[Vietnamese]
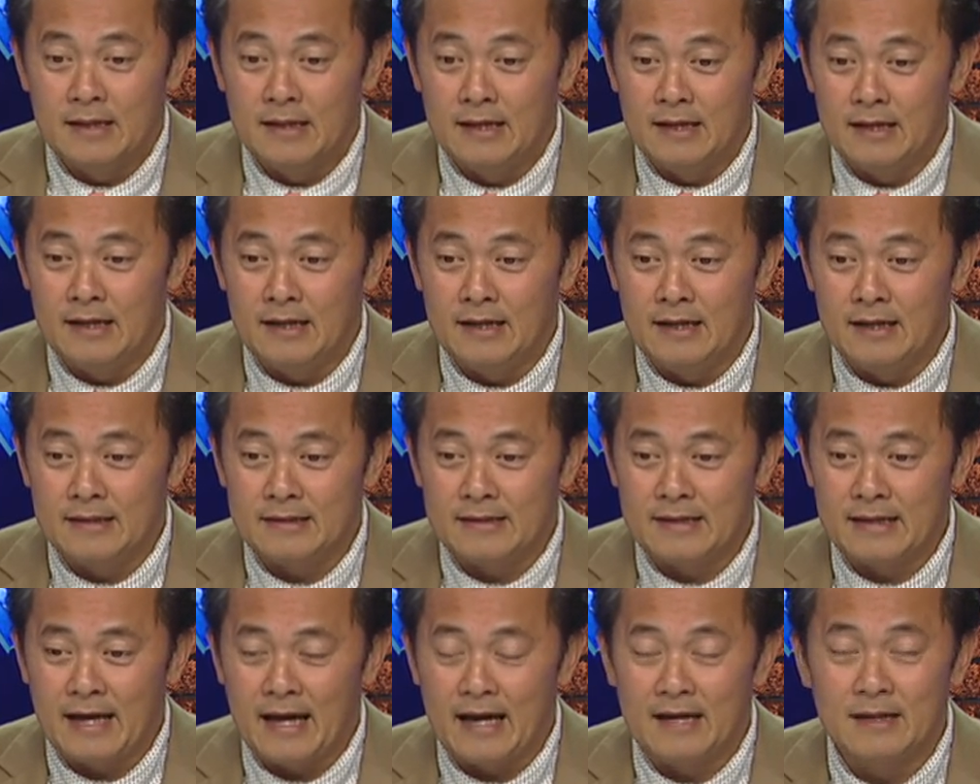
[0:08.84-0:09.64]
à,
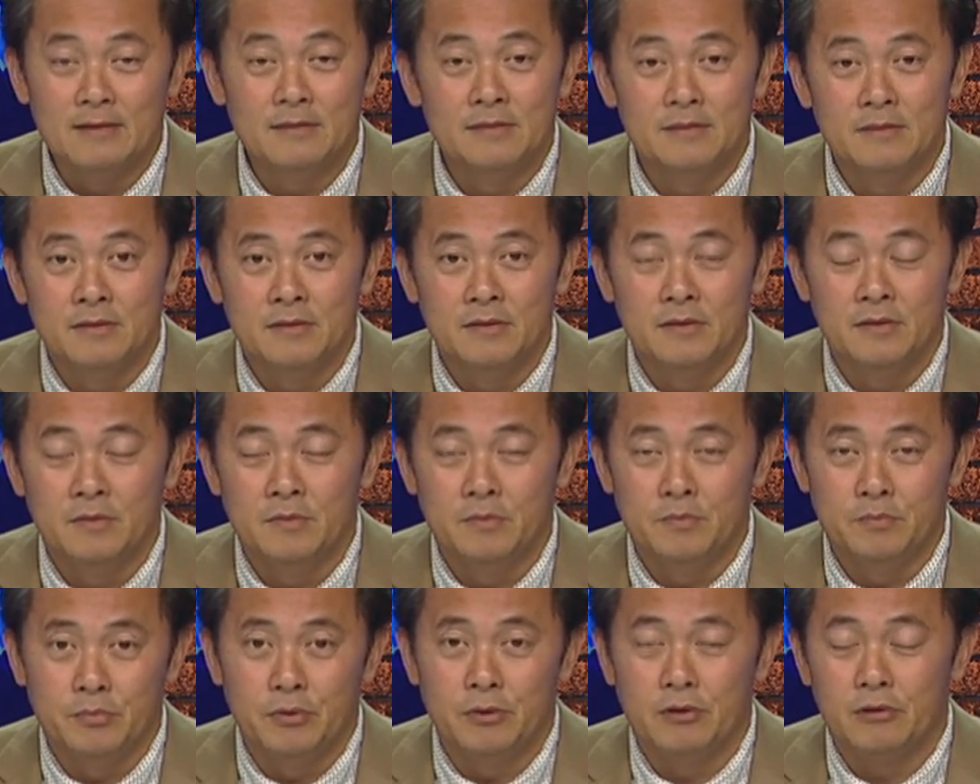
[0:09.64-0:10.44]
cảng
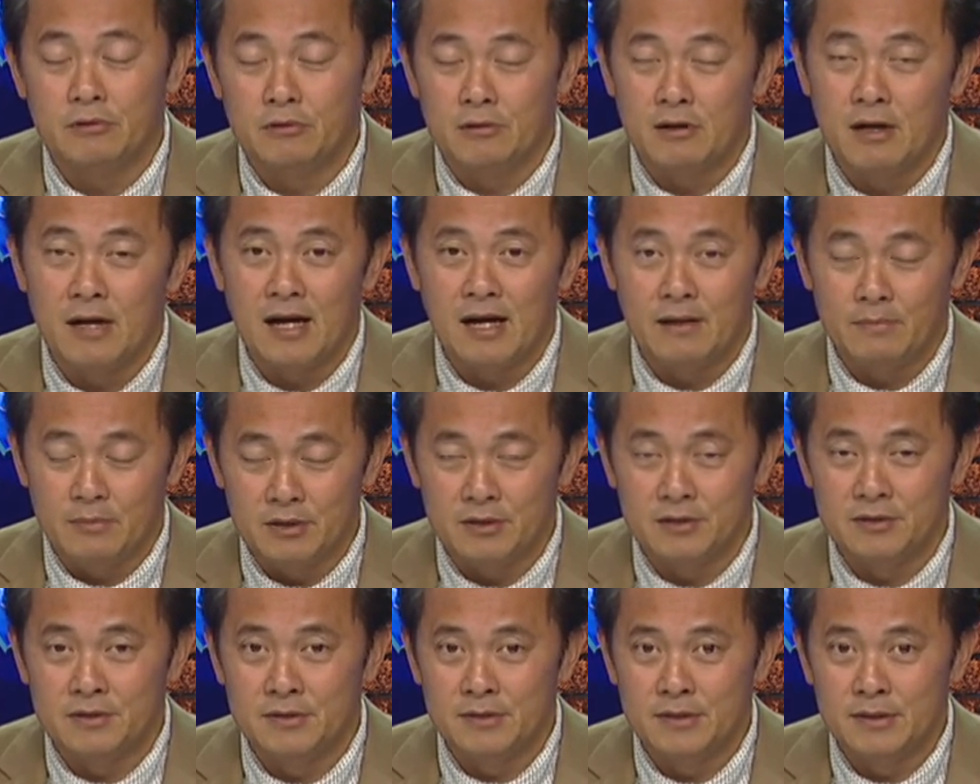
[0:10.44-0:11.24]
Pearl
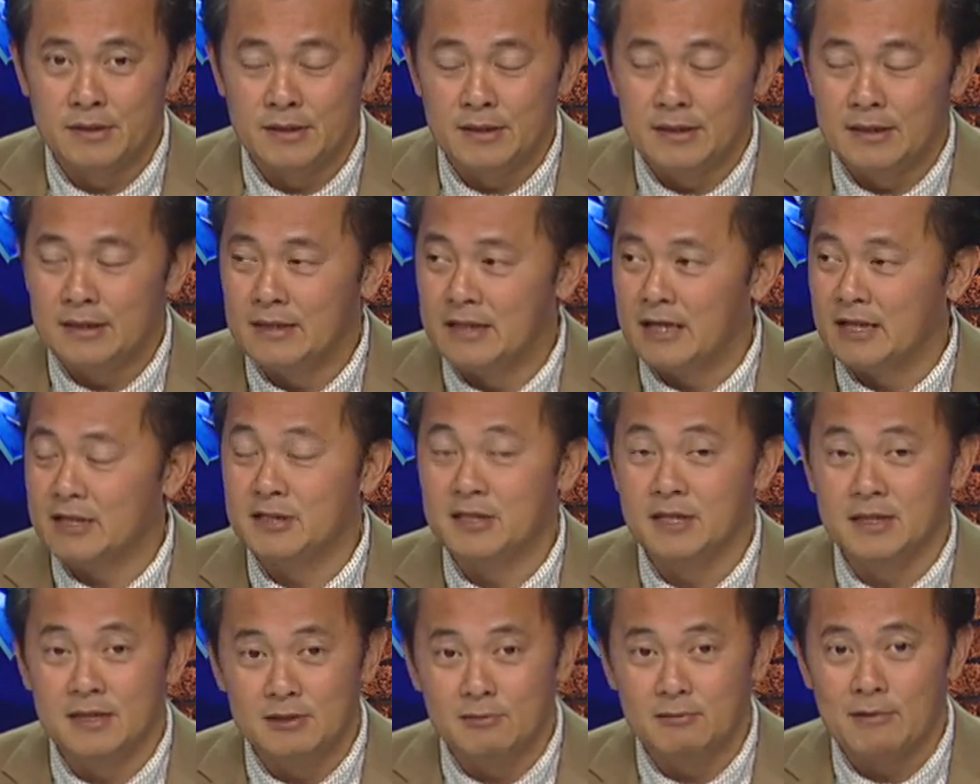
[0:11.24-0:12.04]
Harbor là
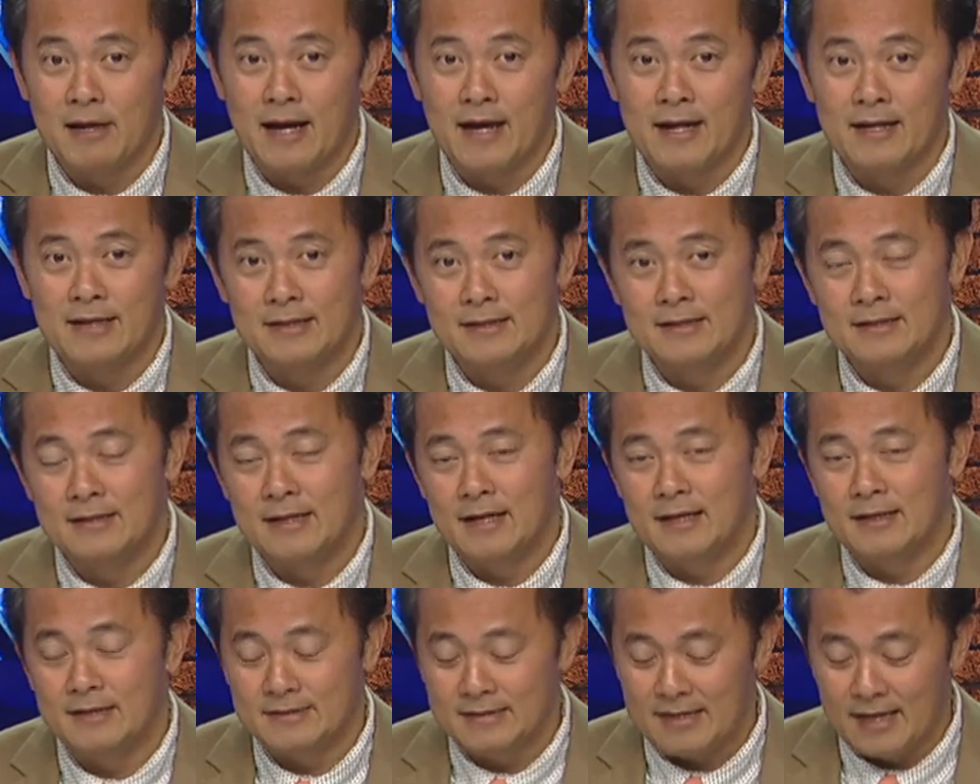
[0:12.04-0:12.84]
trên châu cảng
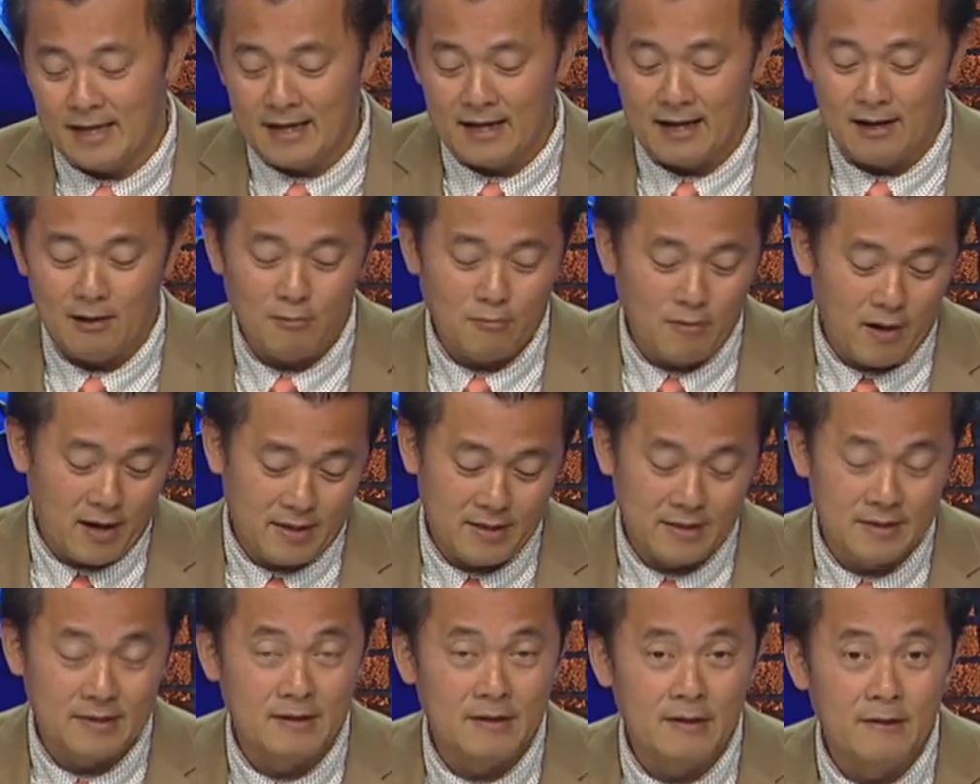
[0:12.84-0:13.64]
ở tại
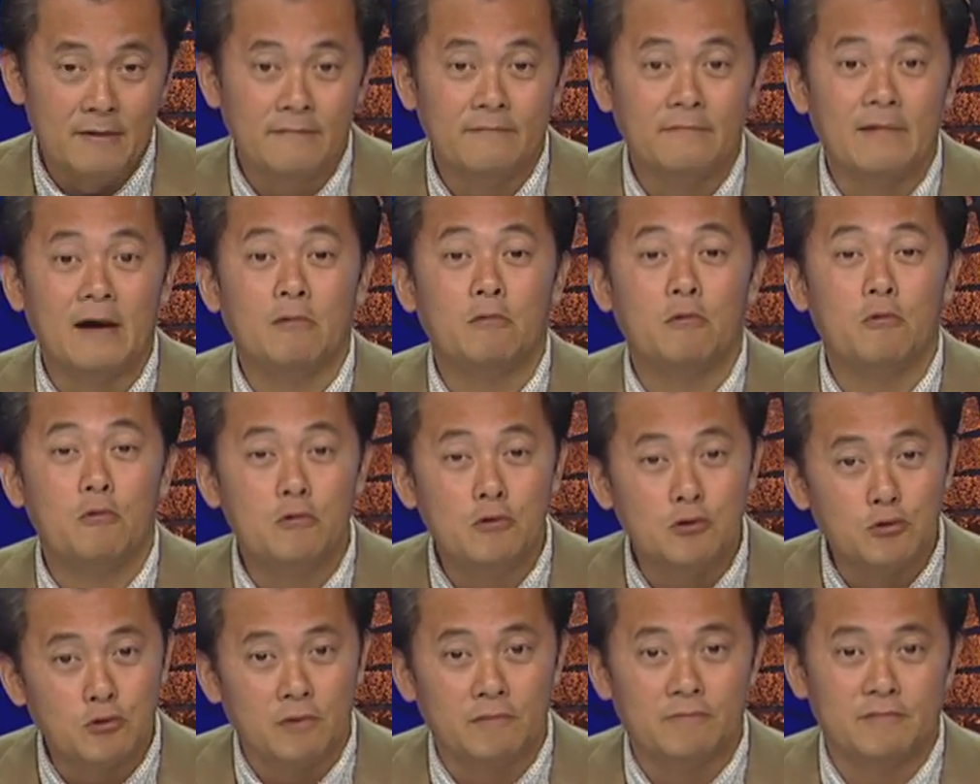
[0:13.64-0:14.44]
Hawaii vào
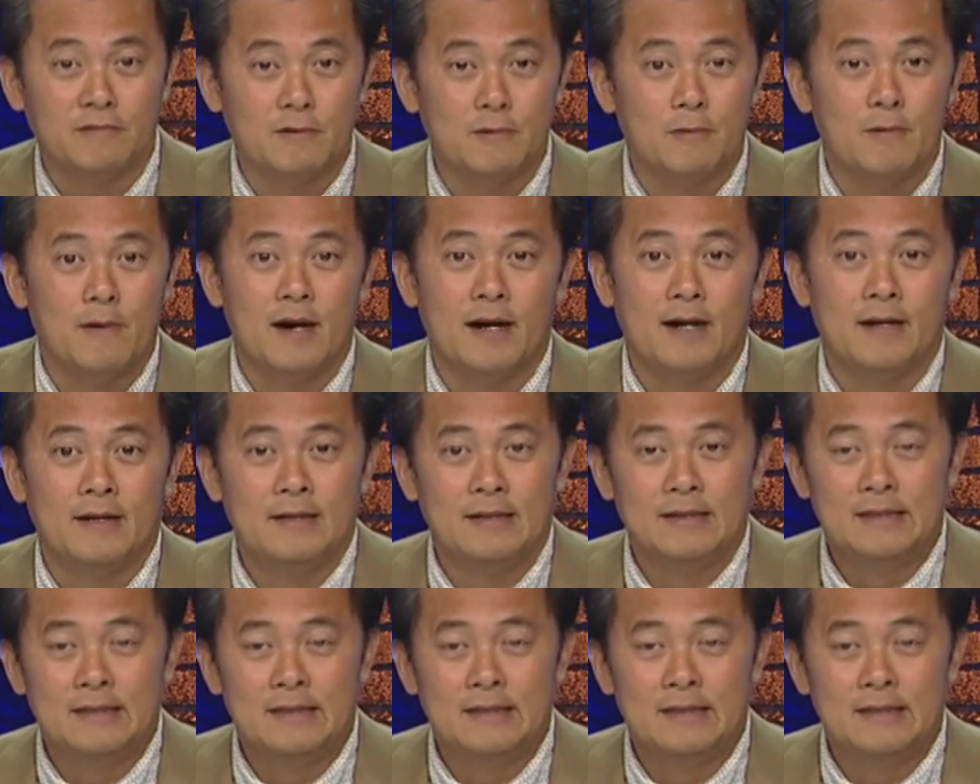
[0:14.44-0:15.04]
cuối tuần vừa qua.